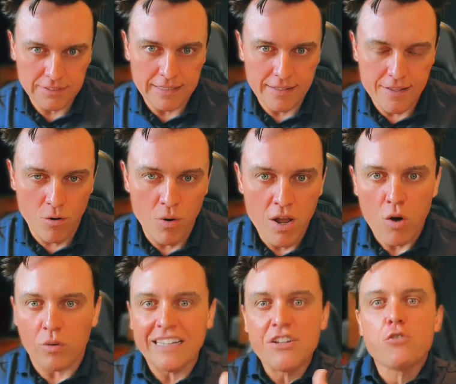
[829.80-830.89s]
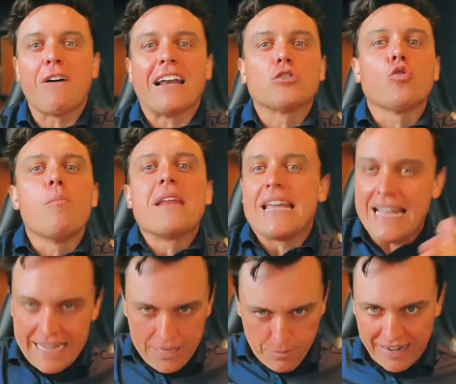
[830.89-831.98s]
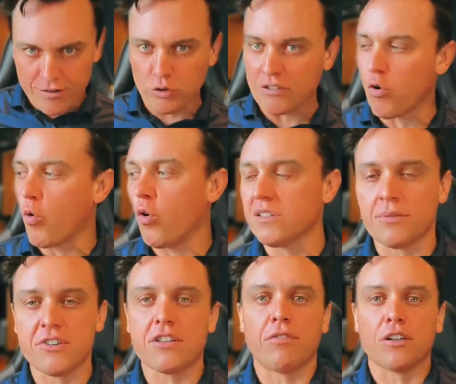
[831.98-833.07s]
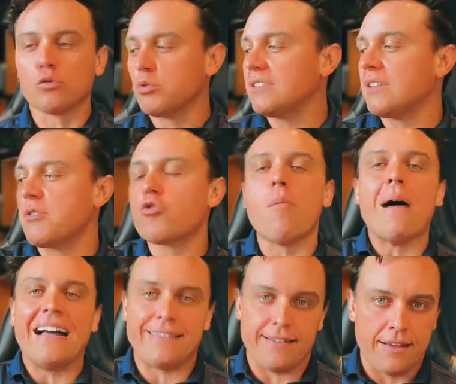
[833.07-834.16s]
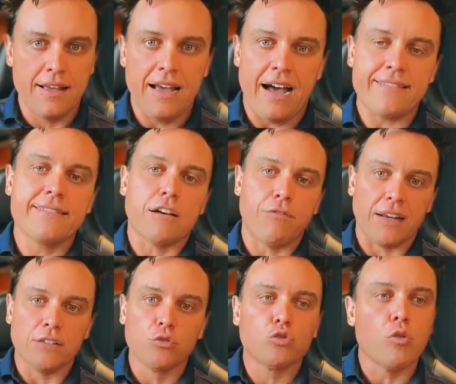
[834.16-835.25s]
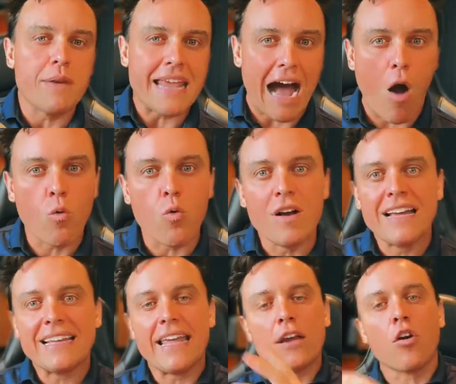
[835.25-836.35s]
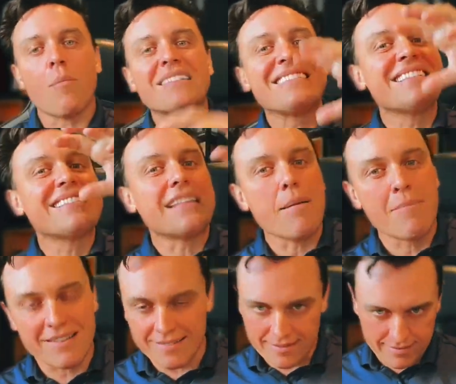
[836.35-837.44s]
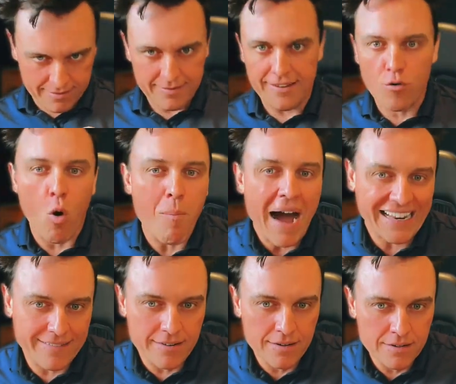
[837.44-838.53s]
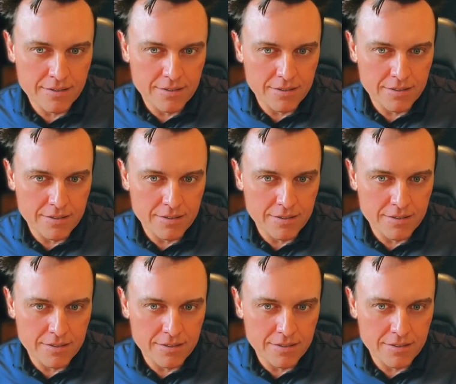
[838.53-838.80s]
Você entendeu? Quando a gente fala sobre de tático concept, a gente está falando sobre o sistema de combate. A gente está falando sobre algo que engloba sistemas de combate.